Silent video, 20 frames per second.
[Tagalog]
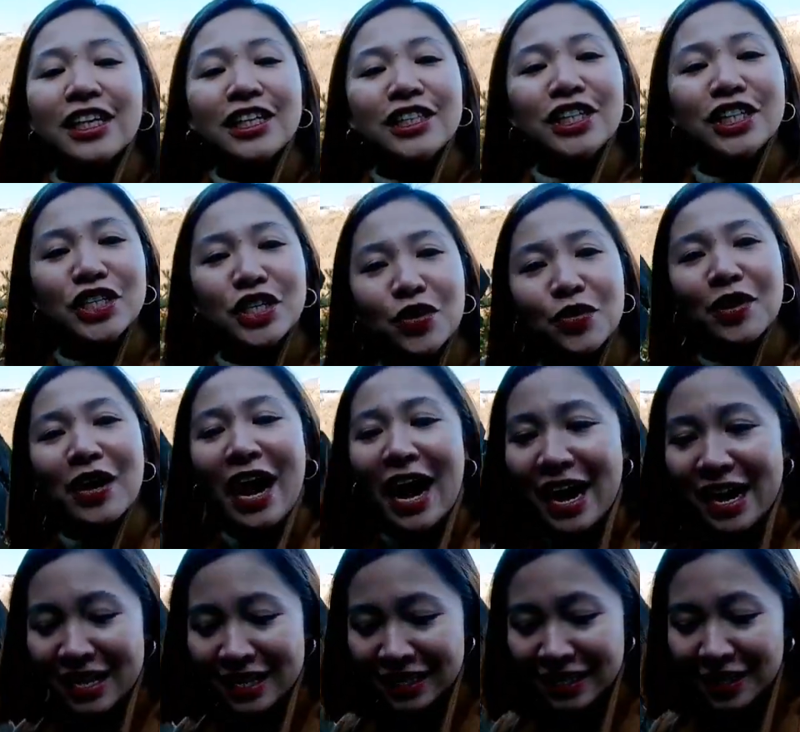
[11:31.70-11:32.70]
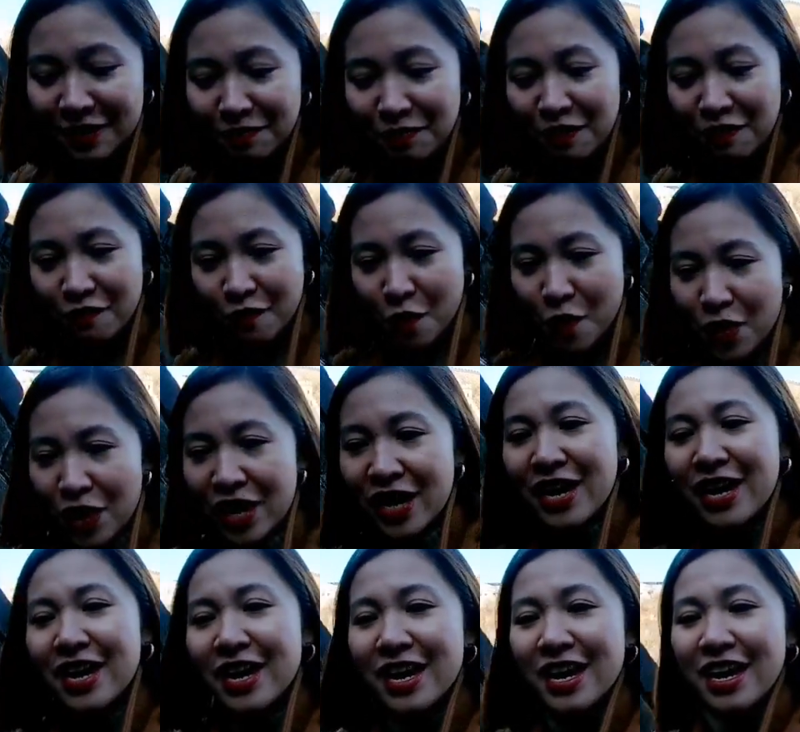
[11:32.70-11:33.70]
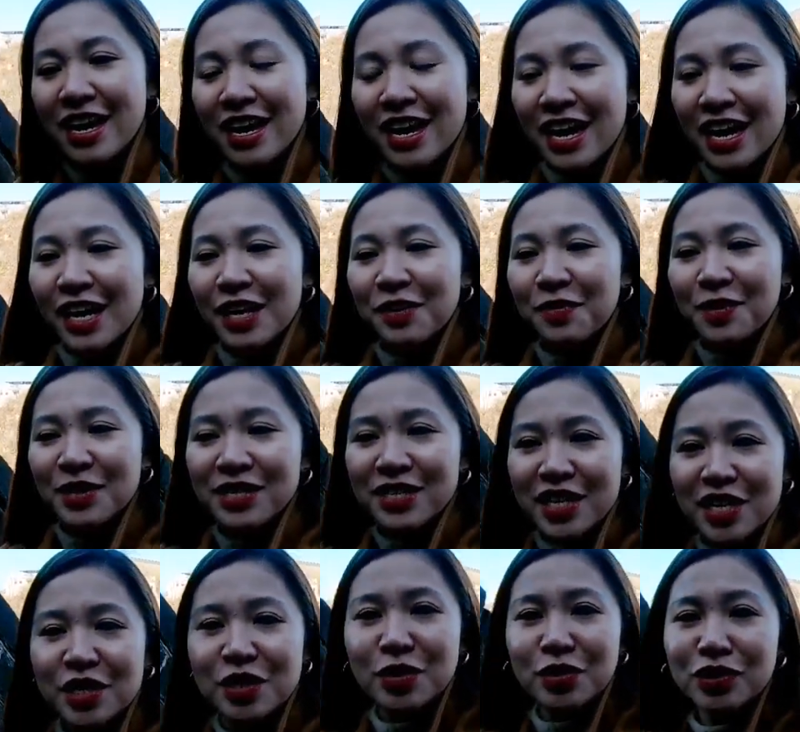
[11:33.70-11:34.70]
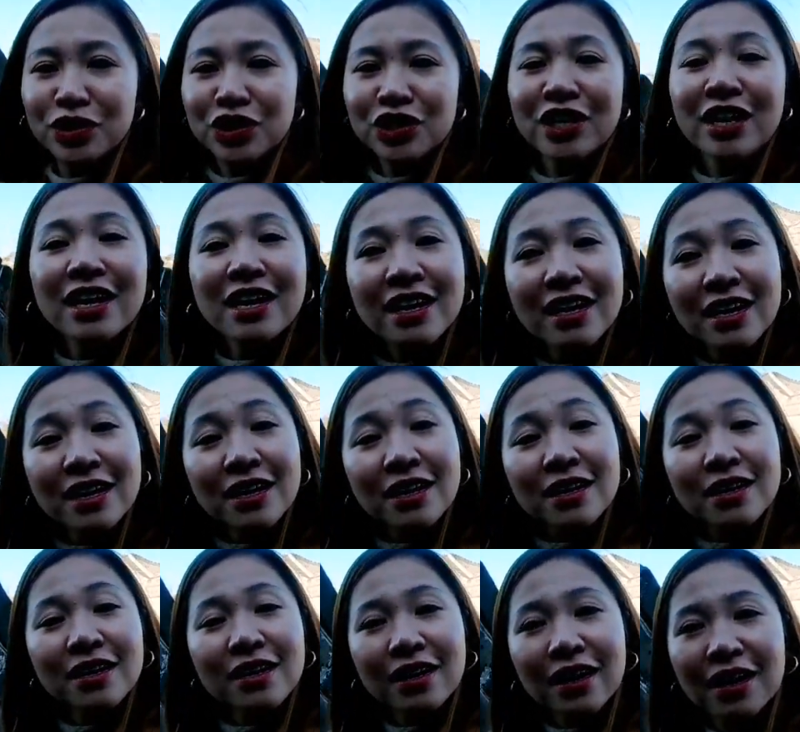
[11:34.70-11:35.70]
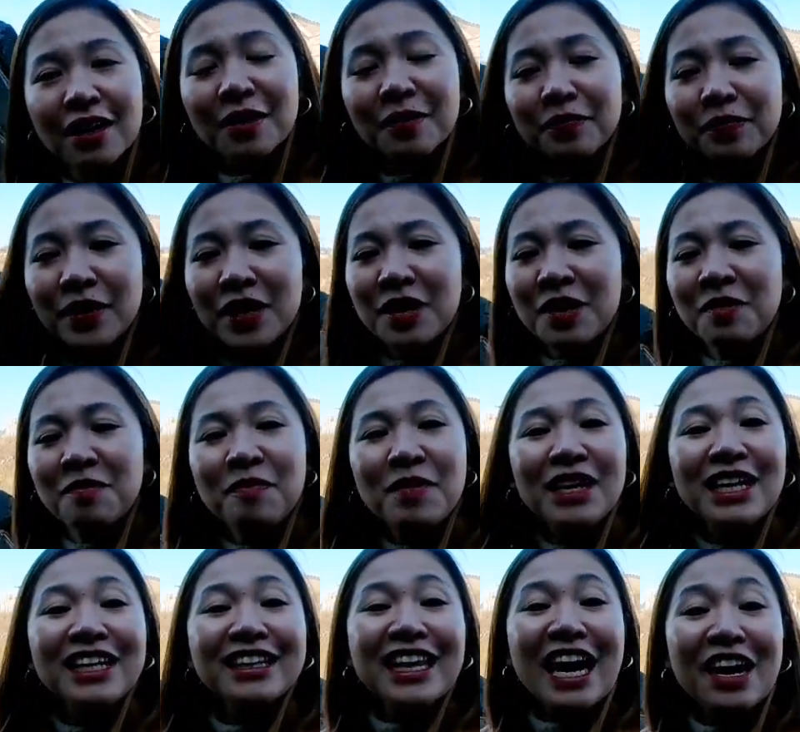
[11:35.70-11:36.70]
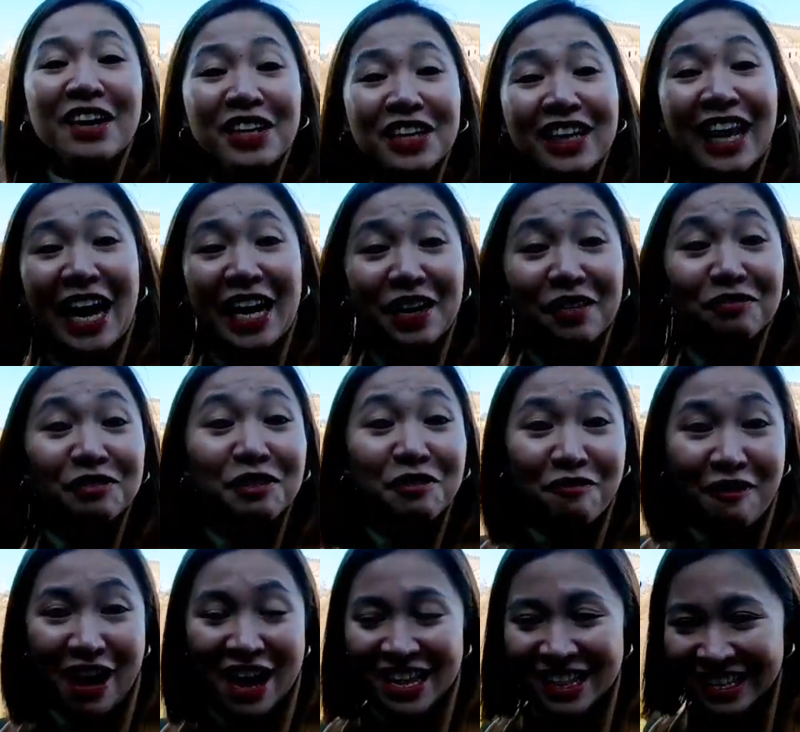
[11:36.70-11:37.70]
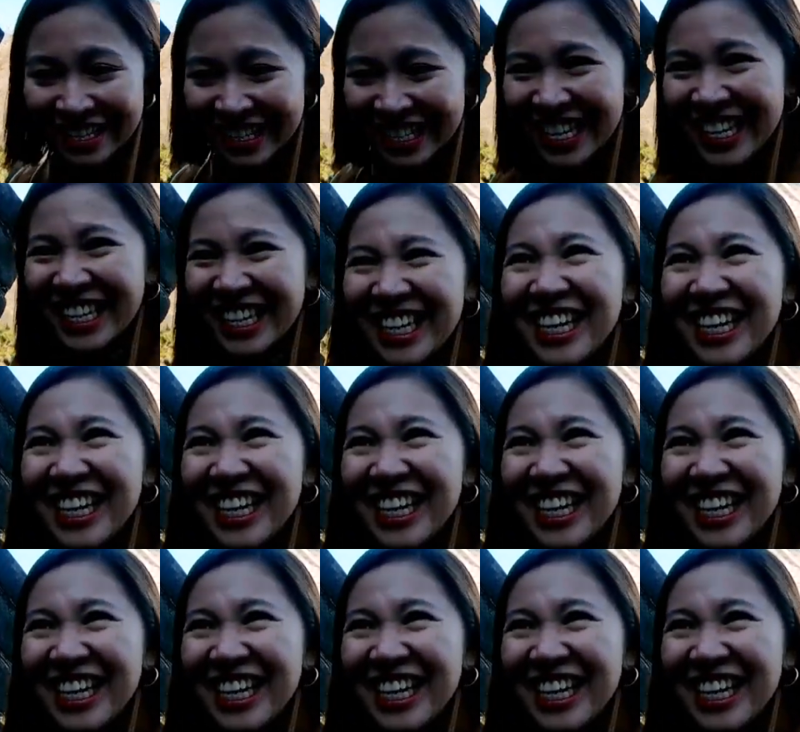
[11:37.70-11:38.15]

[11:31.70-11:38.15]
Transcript: Did you know, guys, that before, it was a huge um, military line of defense.